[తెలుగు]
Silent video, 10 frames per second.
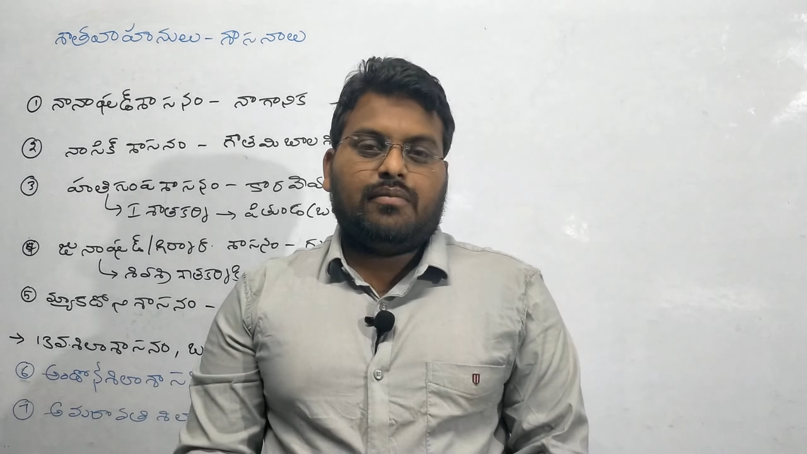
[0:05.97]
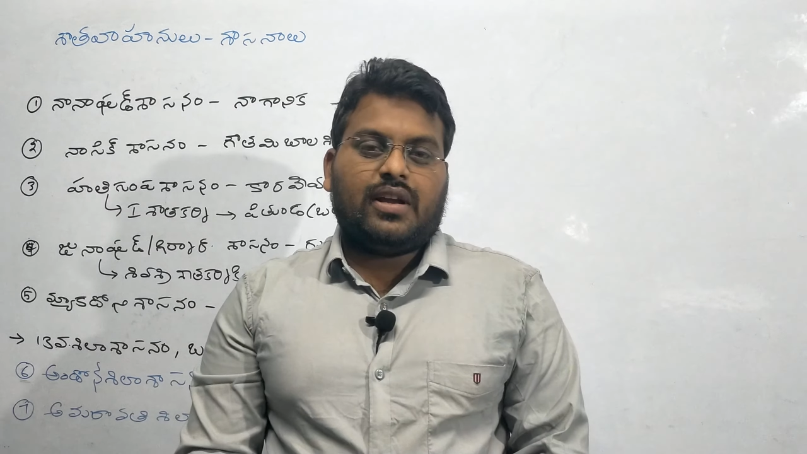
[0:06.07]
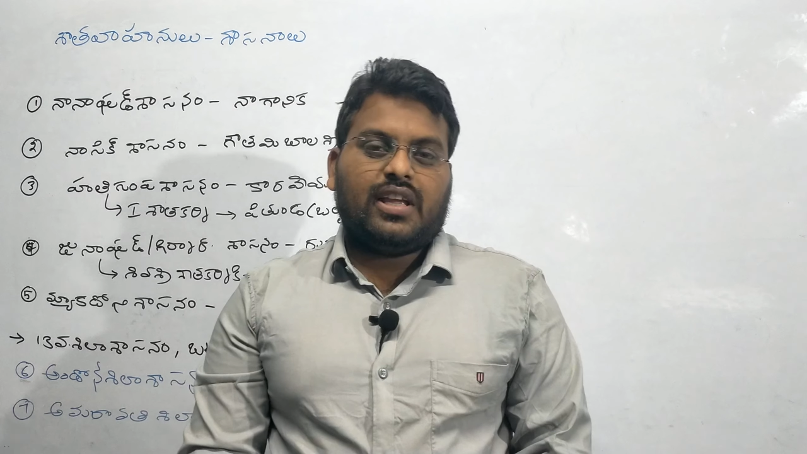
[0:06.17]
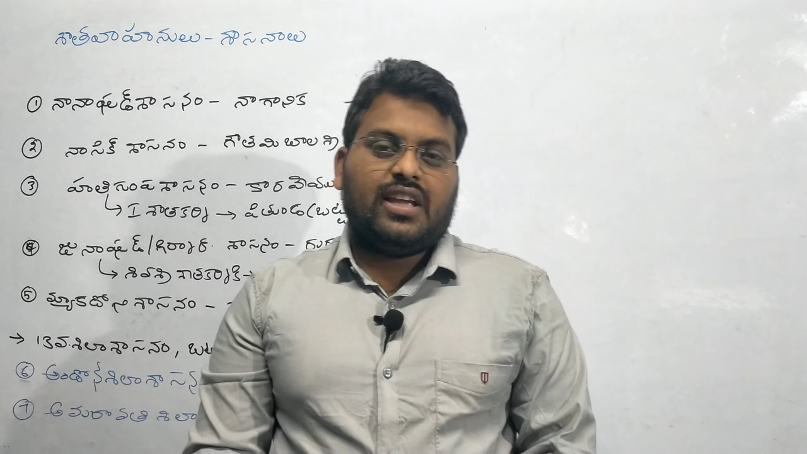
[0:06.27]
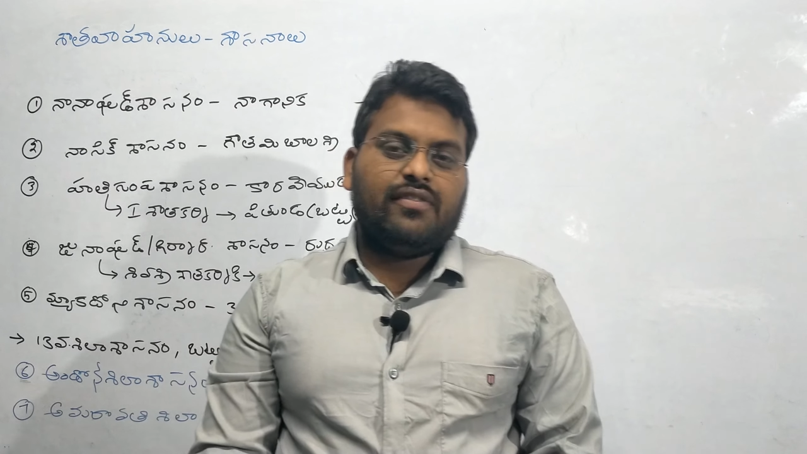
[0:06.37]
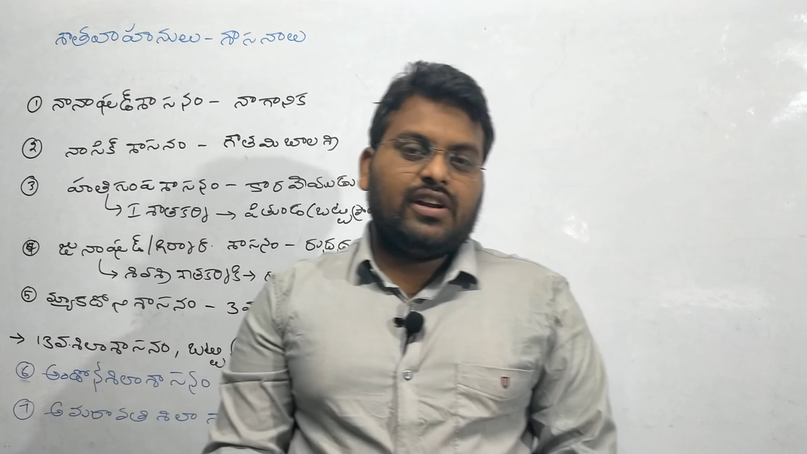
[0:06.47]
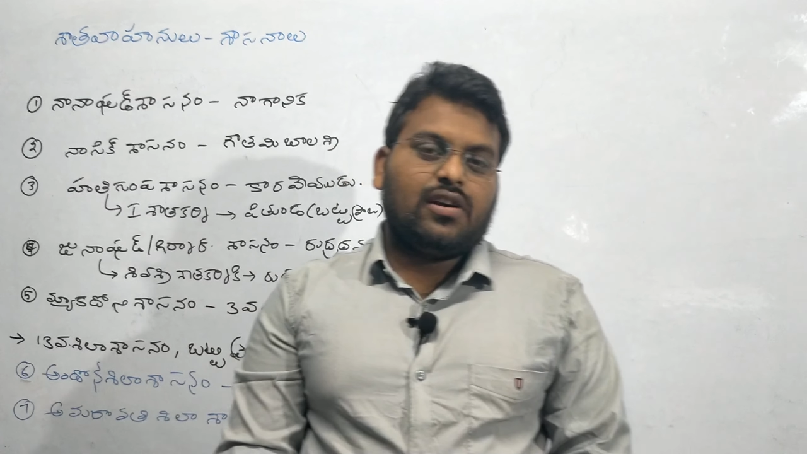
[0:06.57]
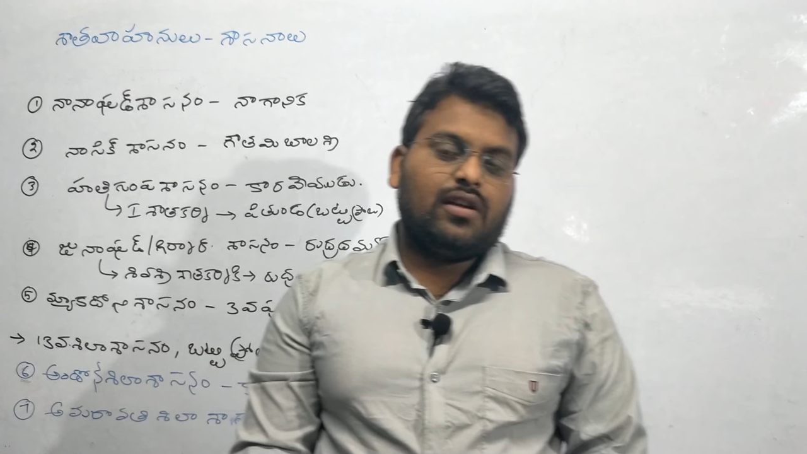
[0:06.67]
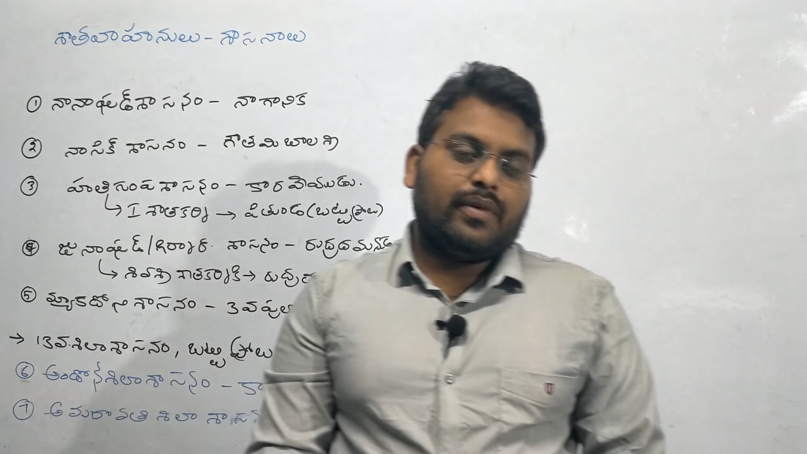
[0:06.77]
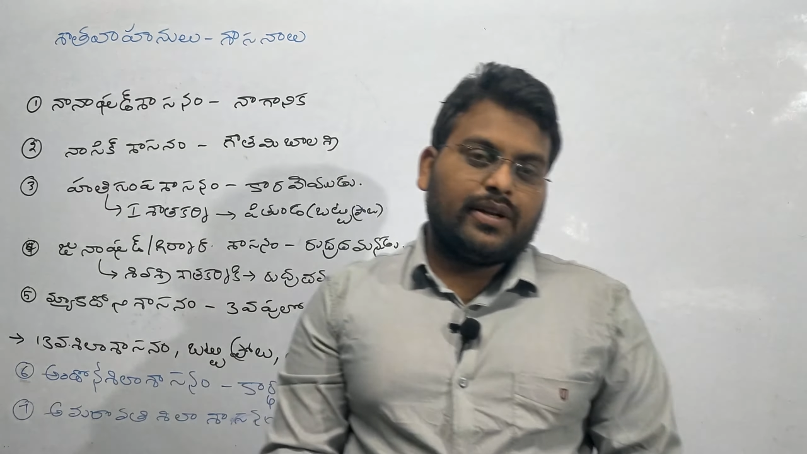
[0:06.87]
మరి ఈ
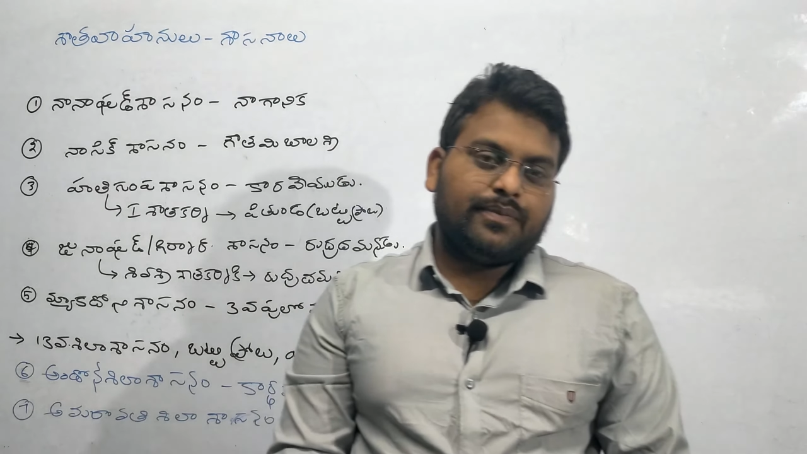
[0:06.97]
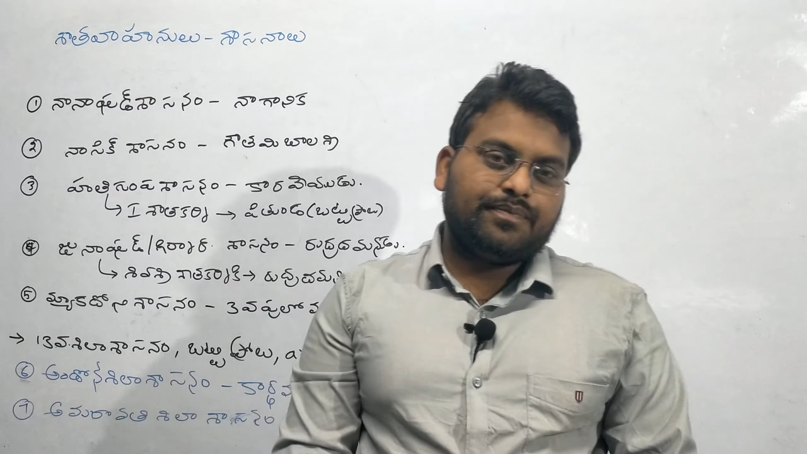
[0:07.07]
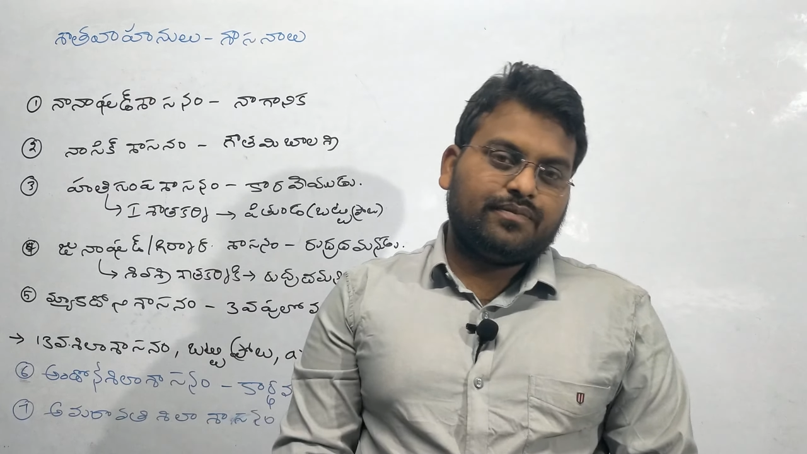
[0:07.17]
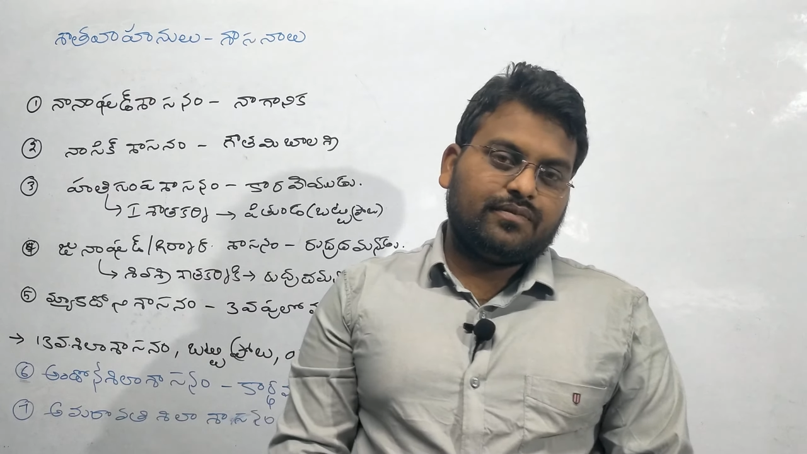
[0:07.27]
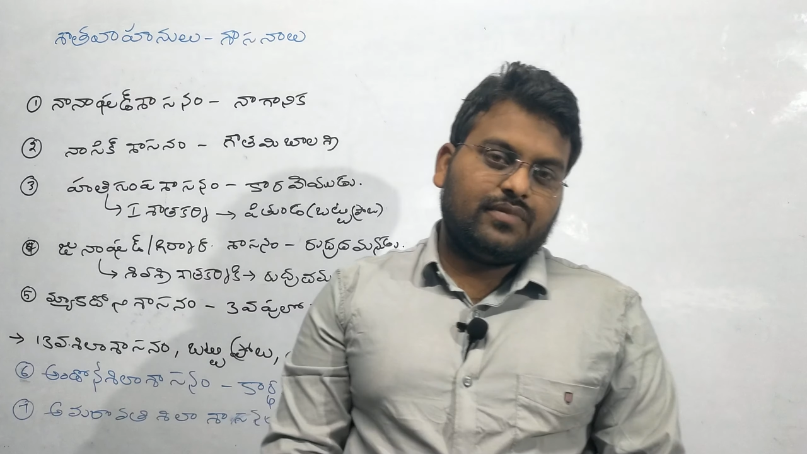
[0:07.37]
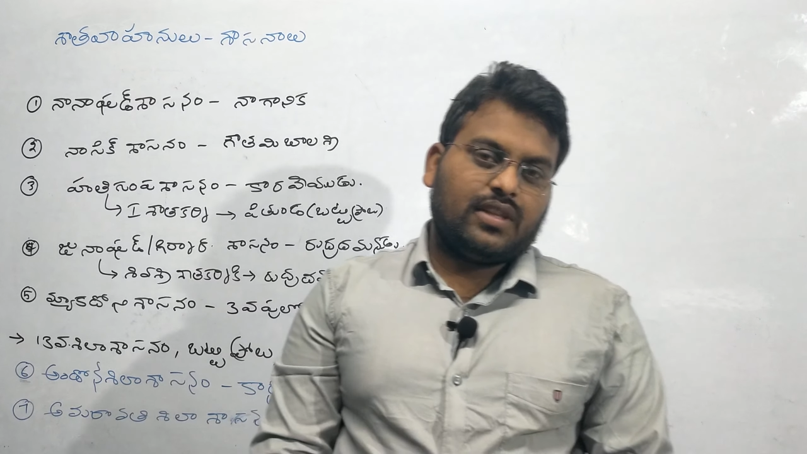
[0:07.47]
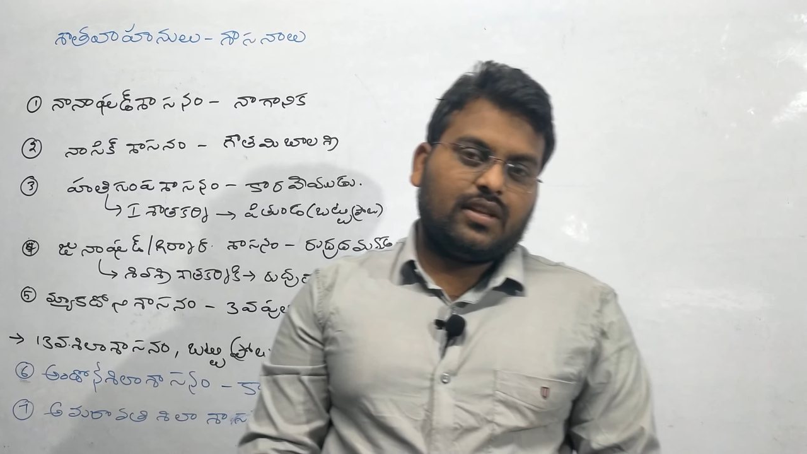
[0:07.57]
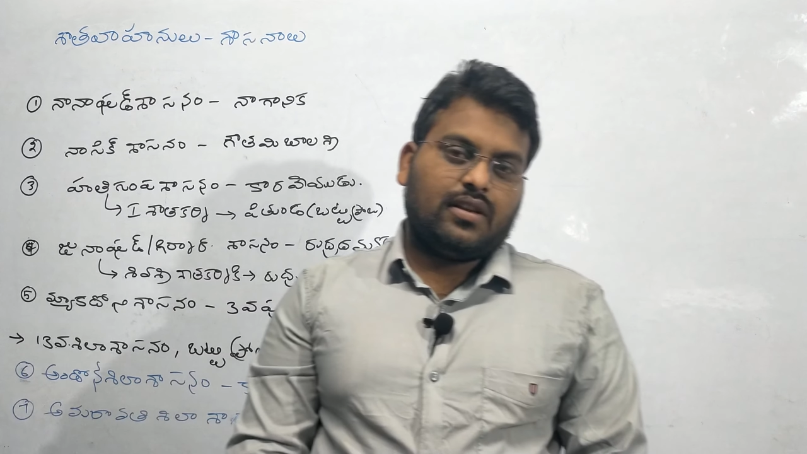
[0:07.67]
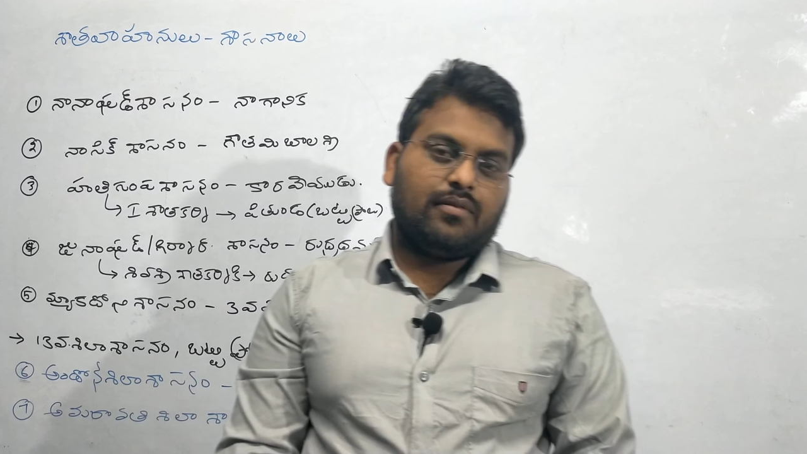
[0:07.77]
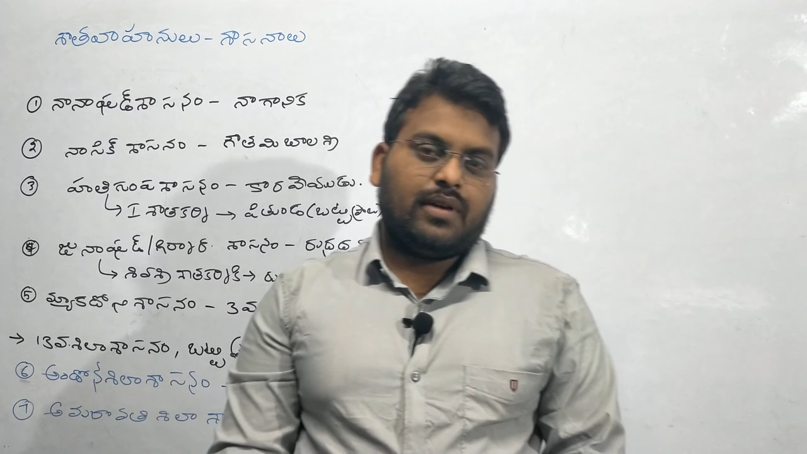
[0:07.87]
వీడియోలో మనం
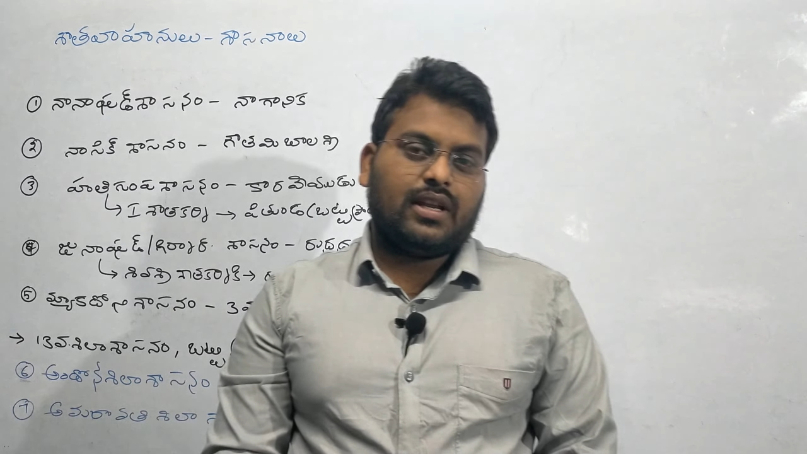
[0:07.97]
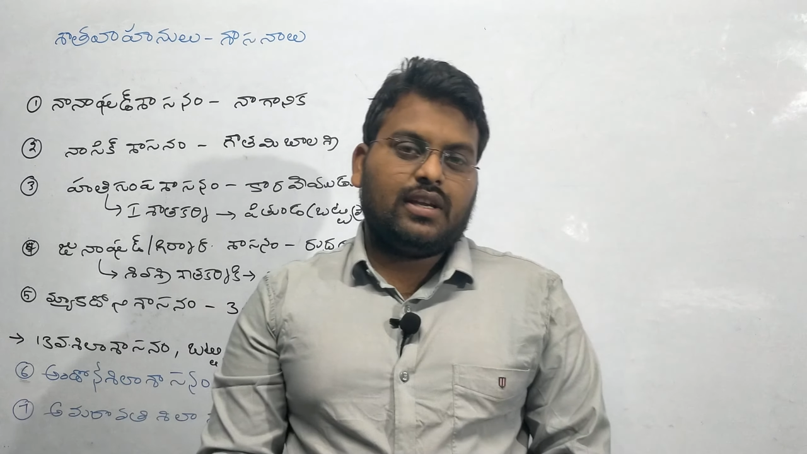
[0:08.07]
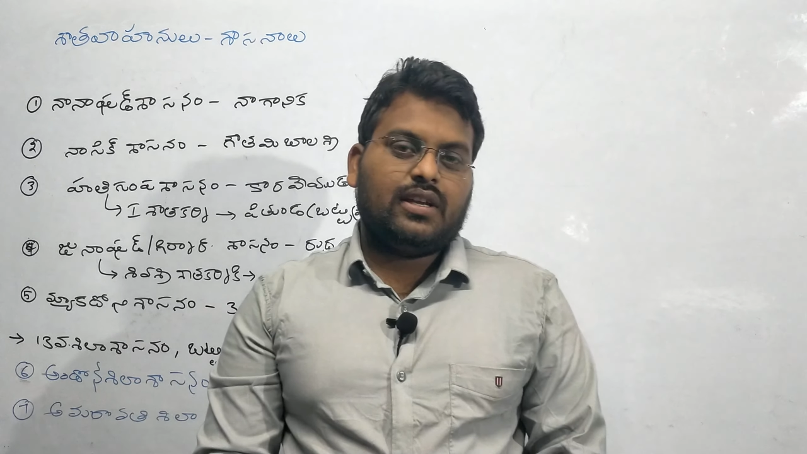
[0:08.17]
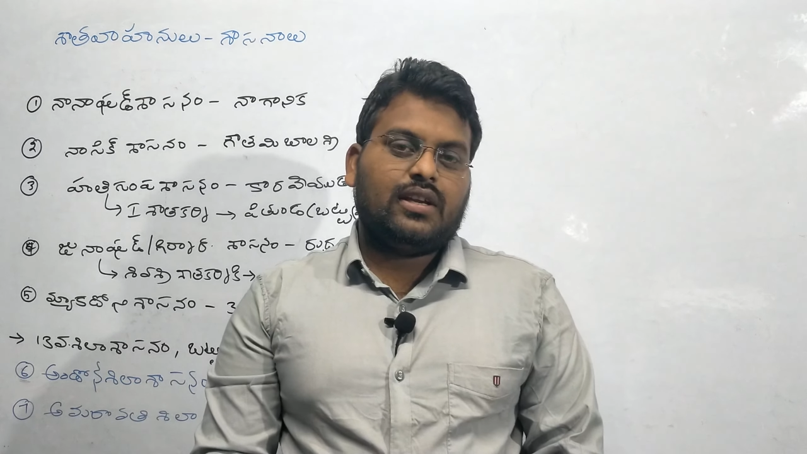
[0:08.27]
మరి